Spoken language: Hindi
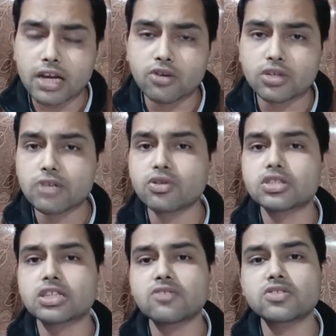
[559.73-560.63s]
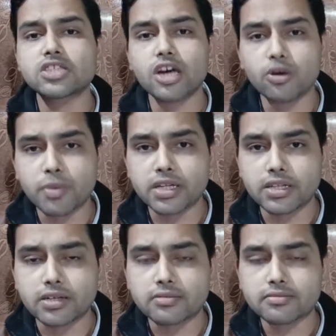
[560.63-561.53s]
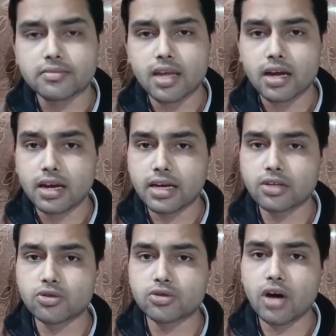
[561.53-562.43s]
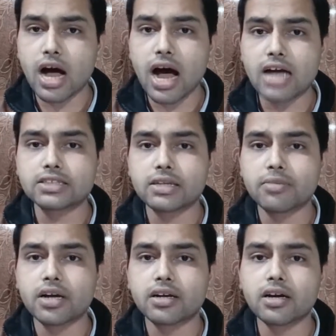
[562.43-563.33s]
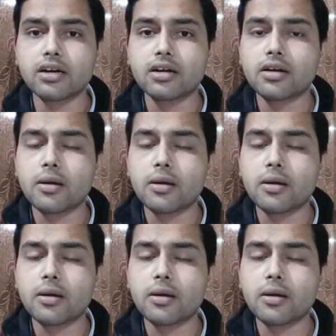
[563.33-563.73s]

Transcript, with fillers: वैल्यू थी वो सिर्फ छह रुपए थी लेकिन दोस्तों आज ये बढ़कर